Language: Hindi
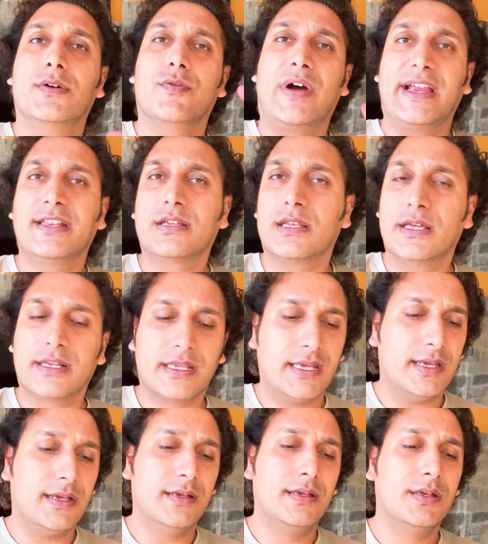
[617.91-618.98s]
वाइट कलर के
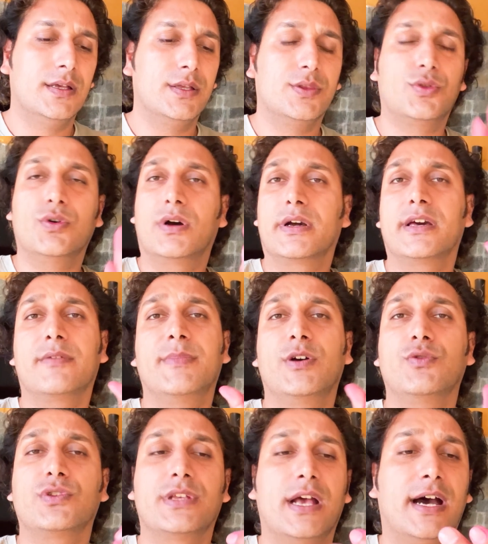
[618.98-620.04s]
हैं तो अगर मैं
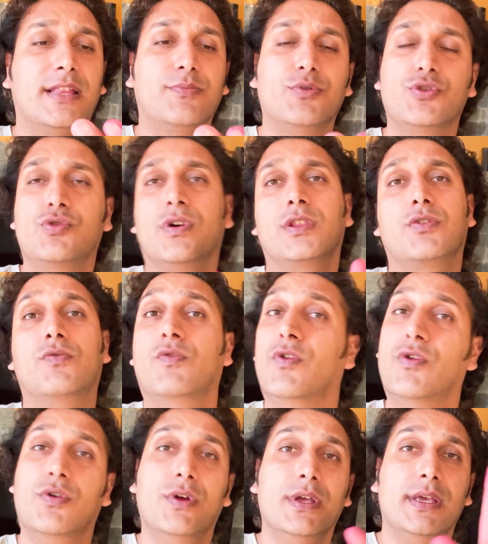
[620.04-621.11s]
उनसे हाथ पूछूंगा तो
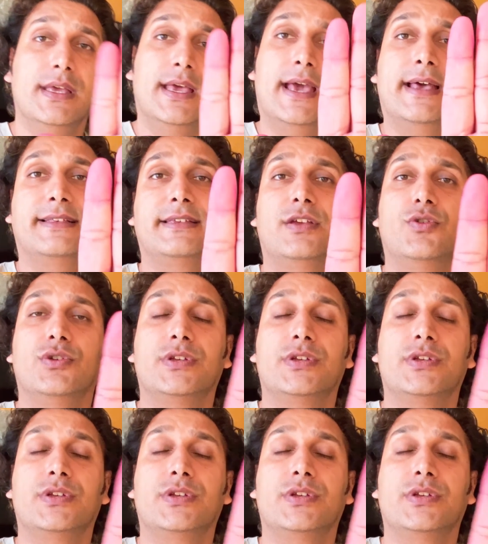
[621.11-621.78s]
वो ऐसे ही हो